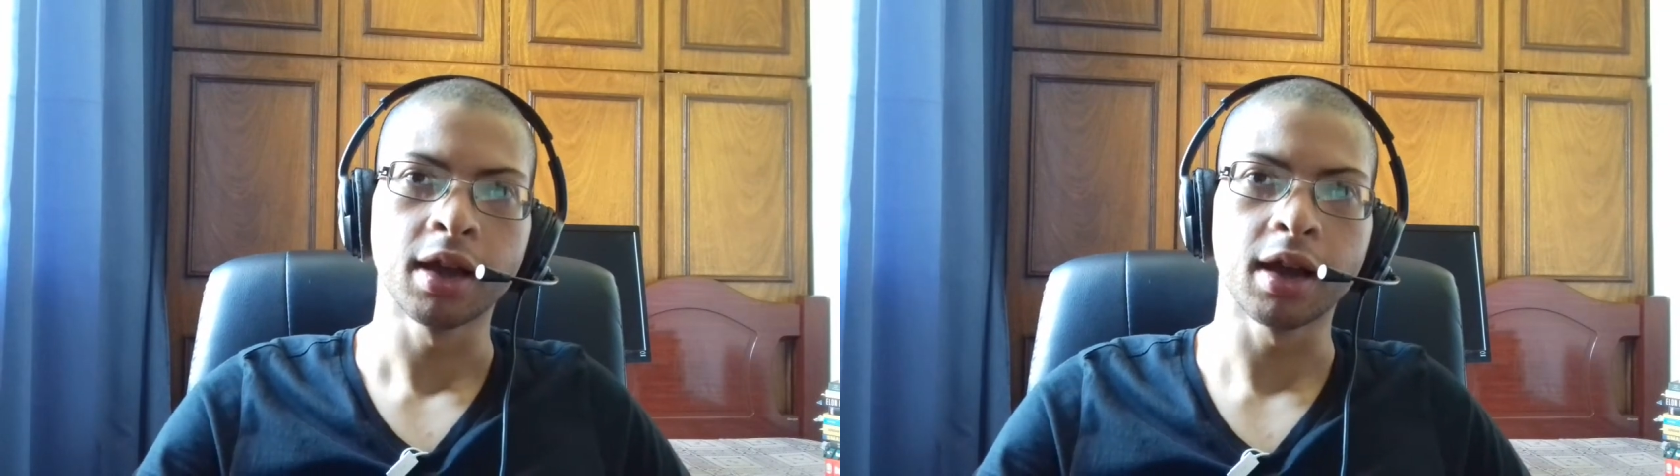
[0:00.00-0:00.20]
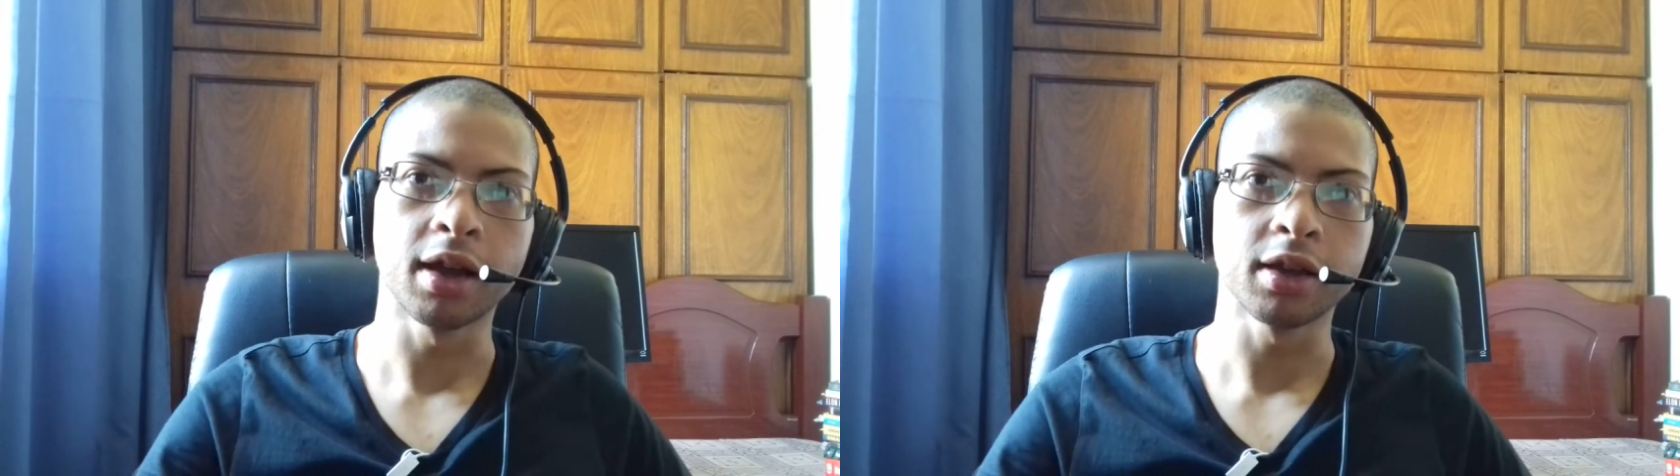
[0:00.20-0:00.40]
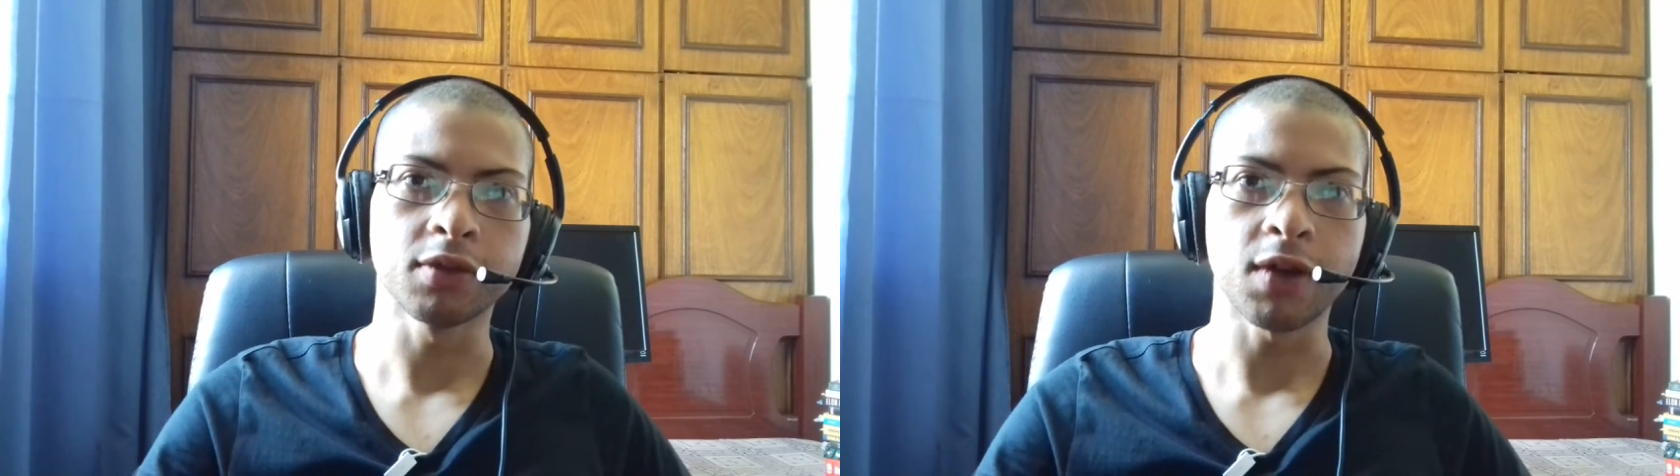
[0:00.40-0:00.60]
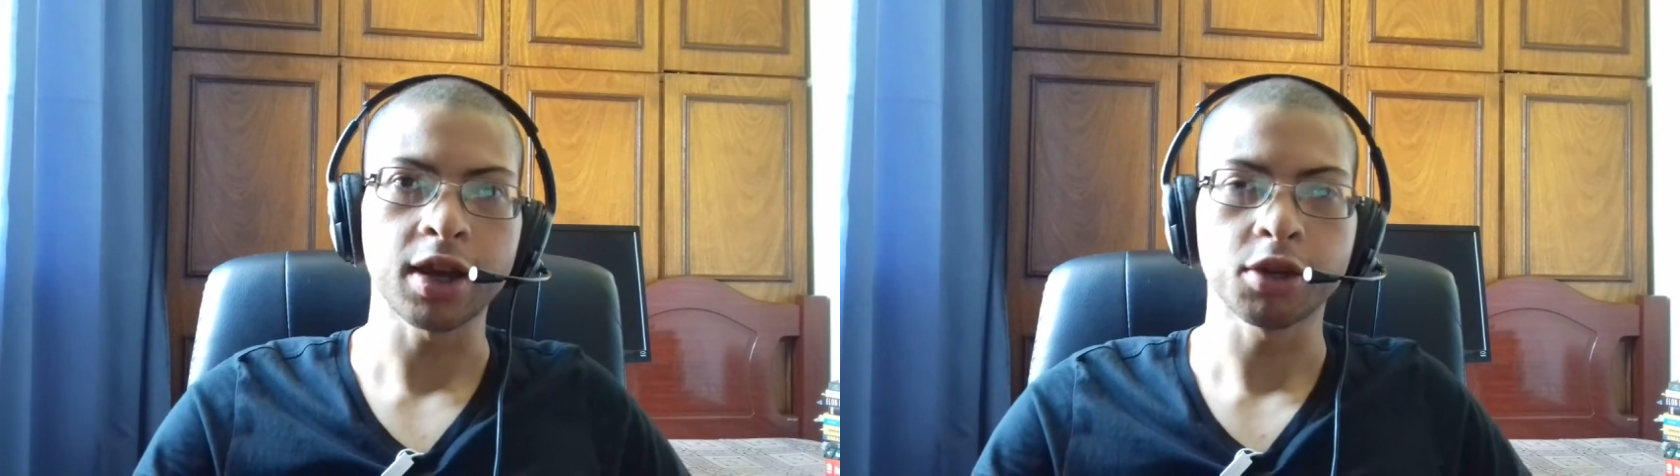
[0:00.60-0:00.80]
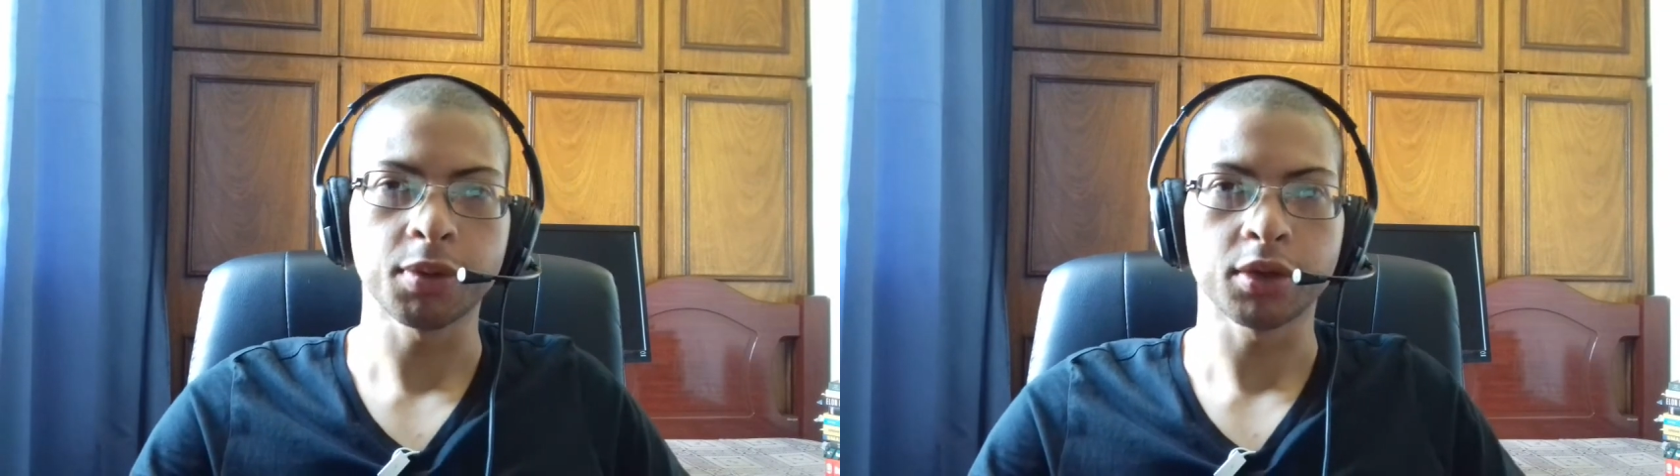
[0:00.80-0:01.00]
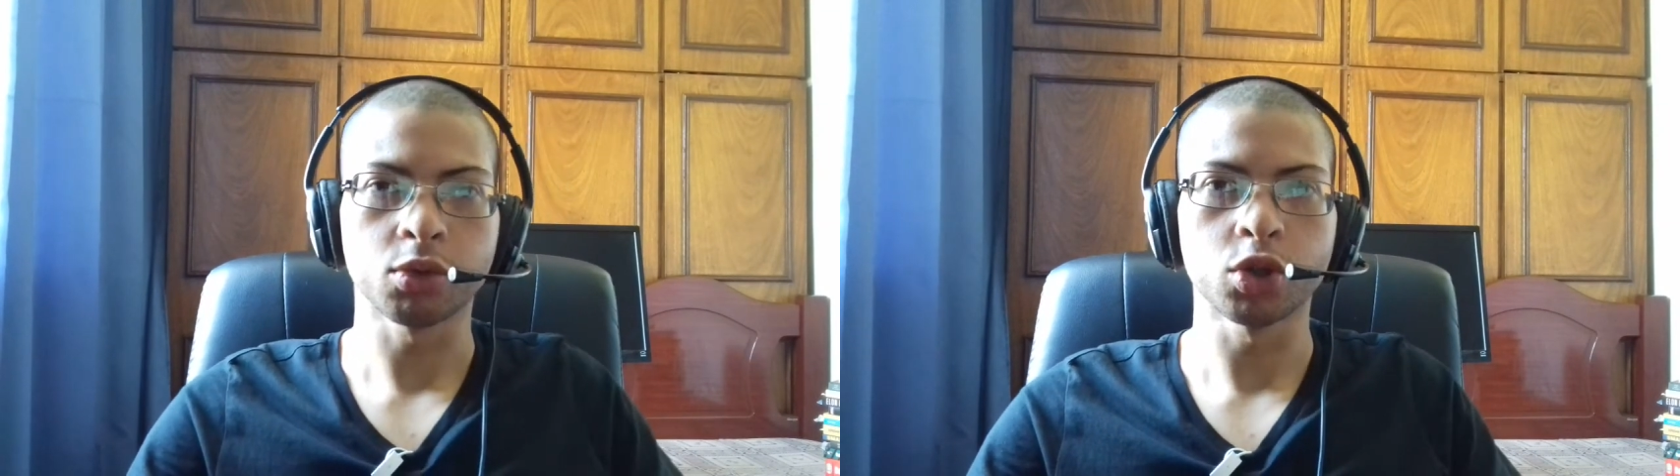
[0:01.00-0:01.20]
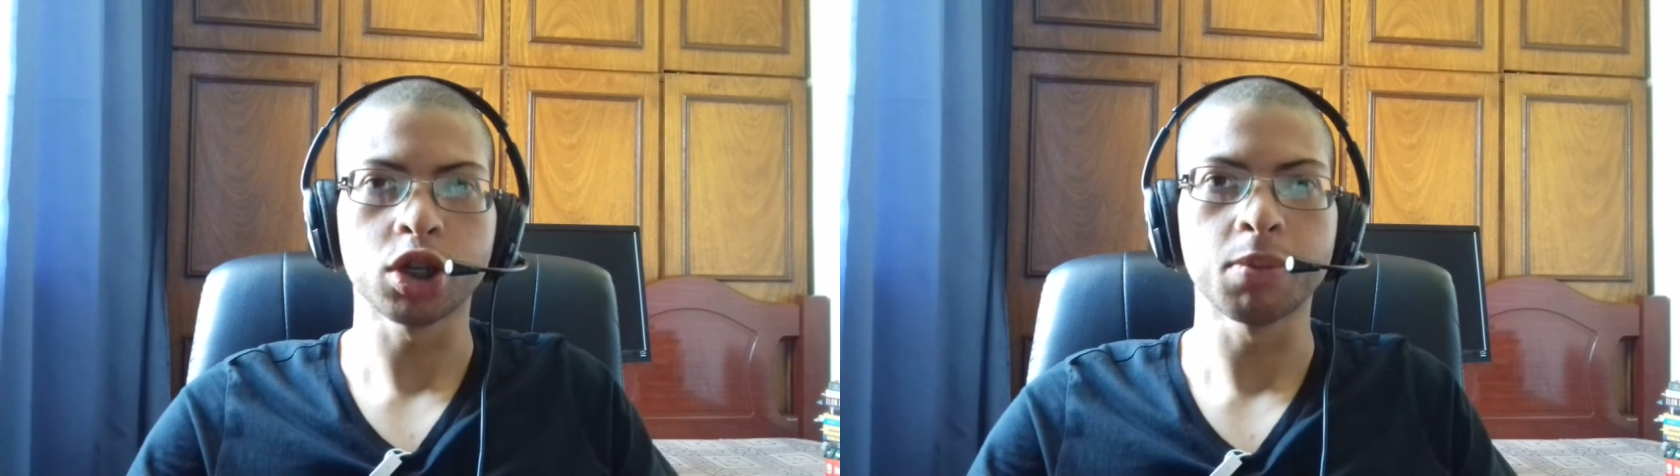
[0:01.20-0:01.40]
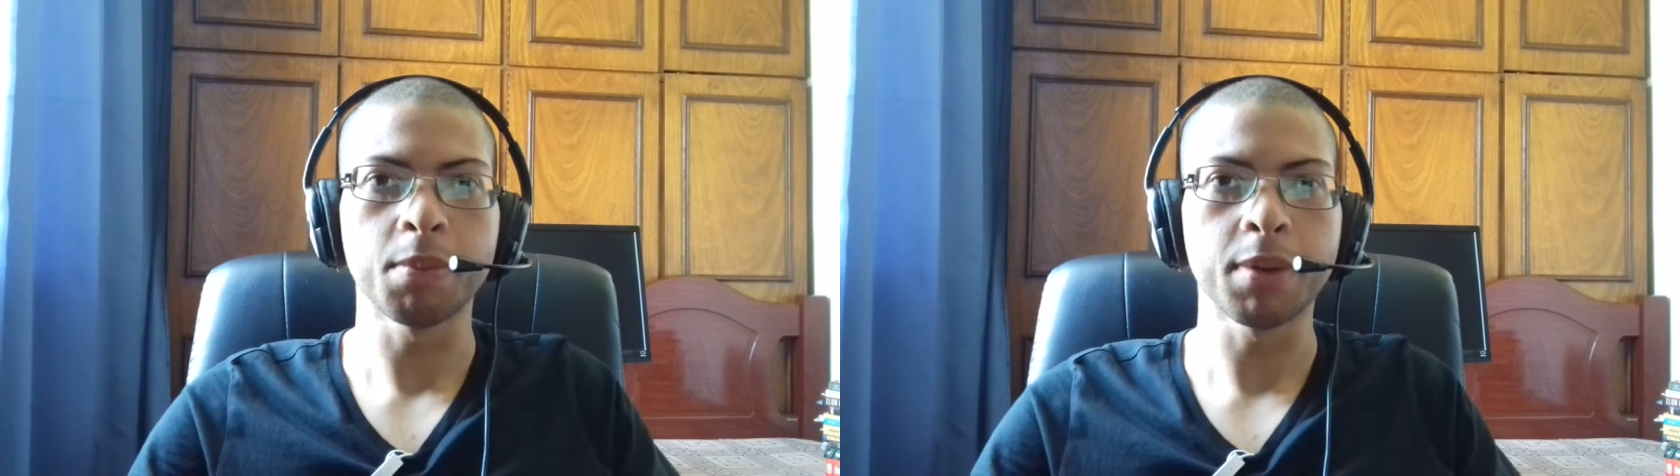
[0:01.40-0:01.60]
as várias pessoas
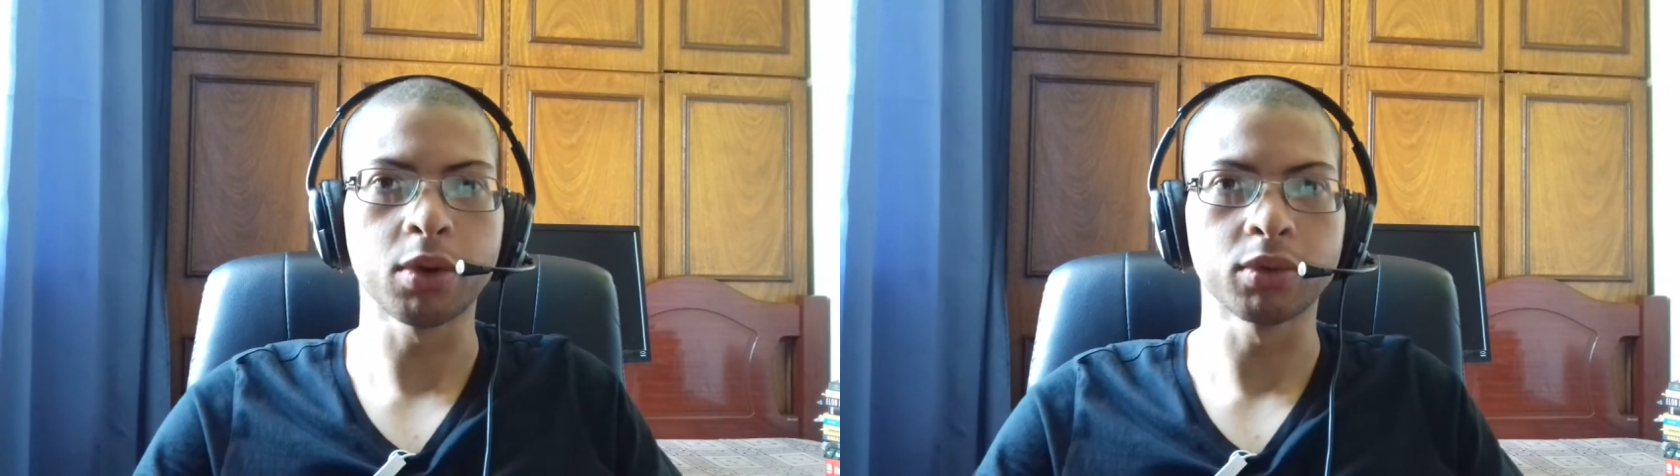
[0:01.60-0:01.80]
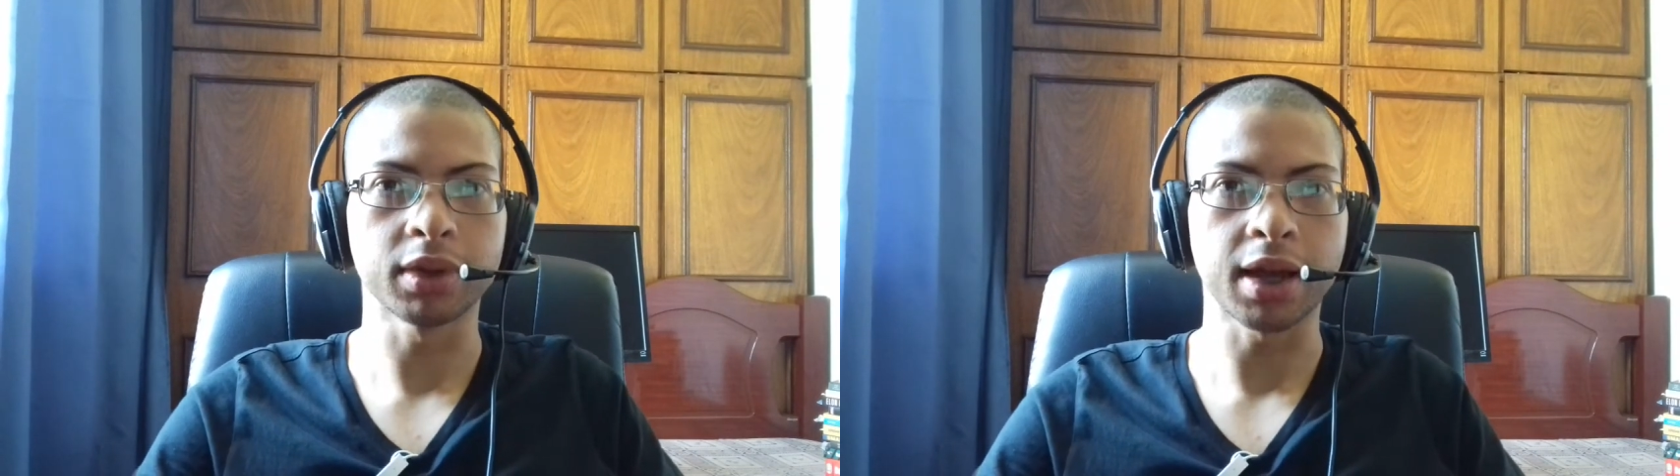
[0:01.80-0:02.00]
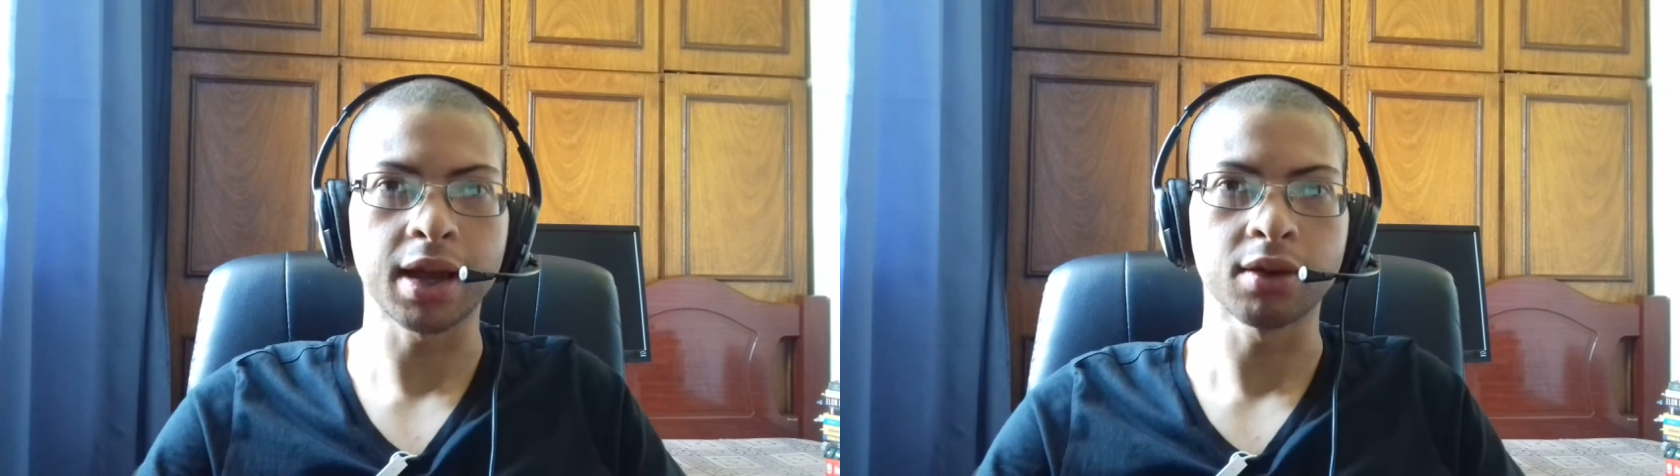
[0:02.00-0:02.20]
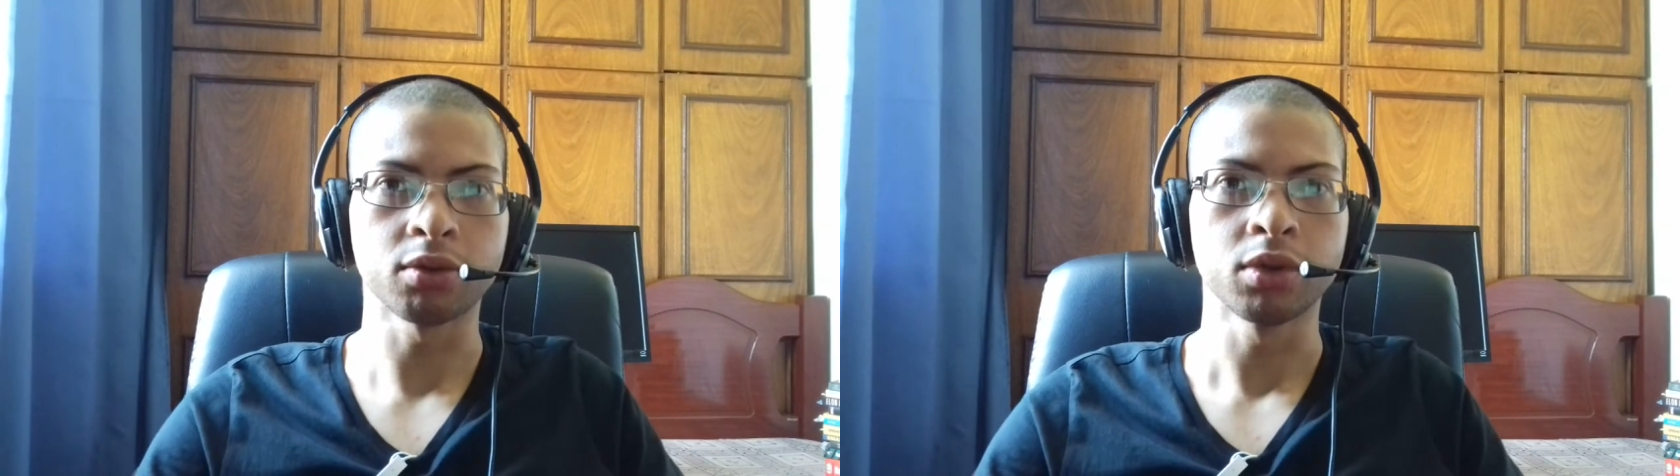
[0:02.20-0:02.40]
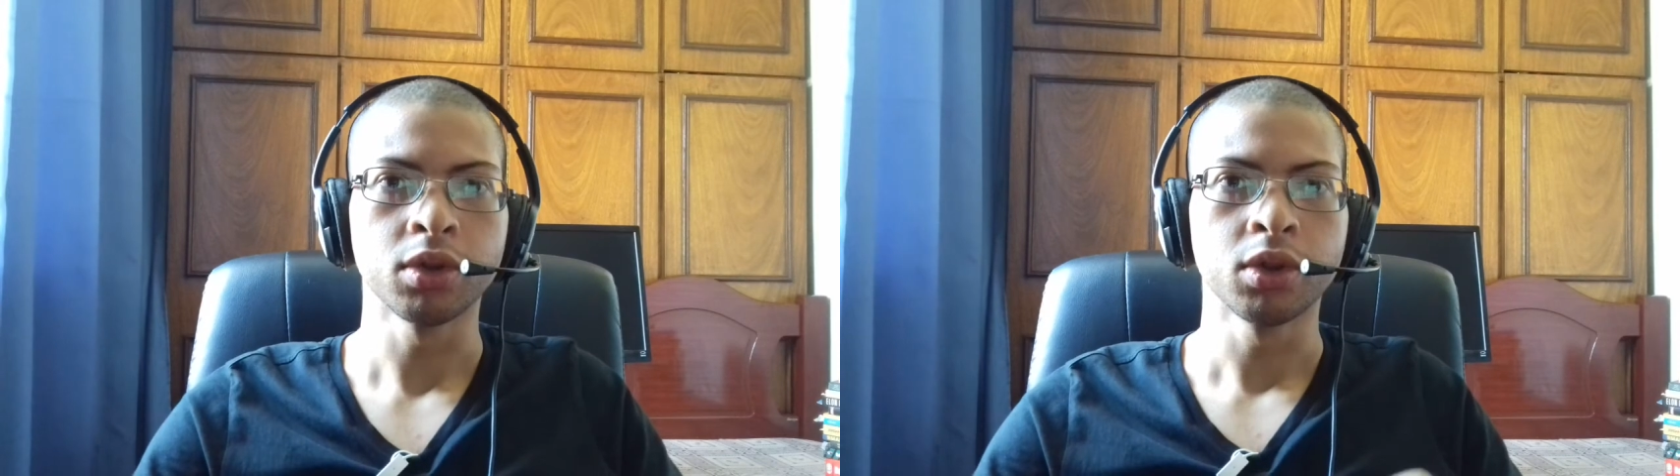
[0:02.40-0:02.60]
que me perguntaram